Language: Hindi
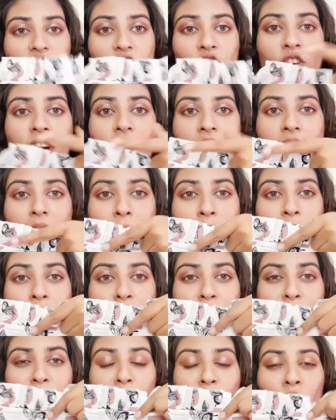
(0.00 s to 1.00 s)
जो नेक
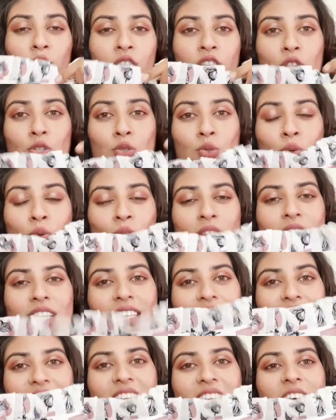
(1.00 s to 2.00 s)
पर है बहुत ही
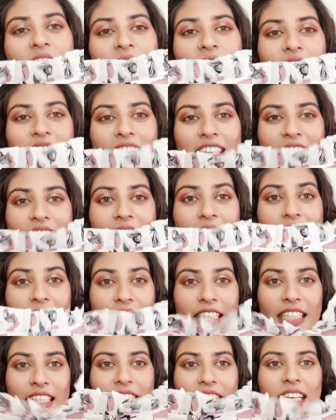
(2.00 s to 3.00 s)
सुंदर सी रफल की
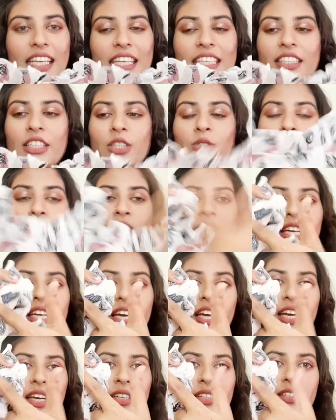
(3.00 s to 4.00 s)
डिटेलिंग दी हुई
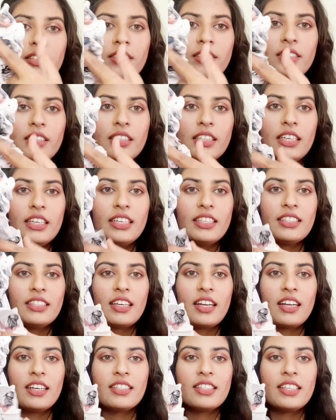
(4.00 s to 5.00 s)
है इस
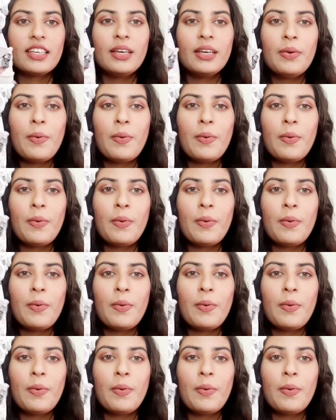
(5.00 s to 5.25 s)
तरह से